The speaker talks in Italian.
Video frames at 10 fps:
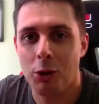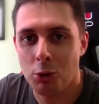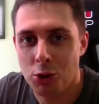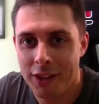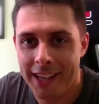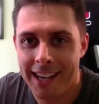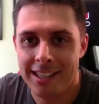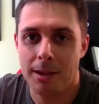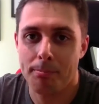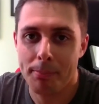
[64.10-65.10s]

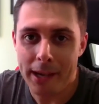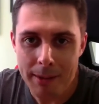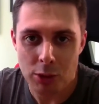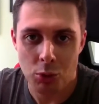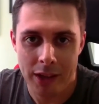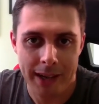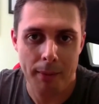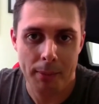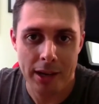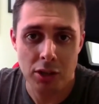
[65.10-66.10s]
concentrarsi prima sulla
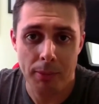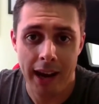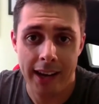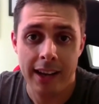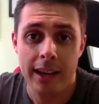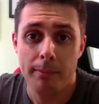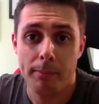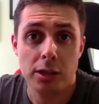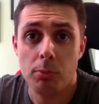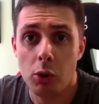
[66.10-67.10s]
trama principale
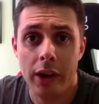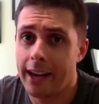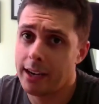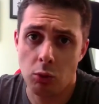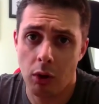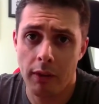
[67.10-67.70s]
per sbloccare nuove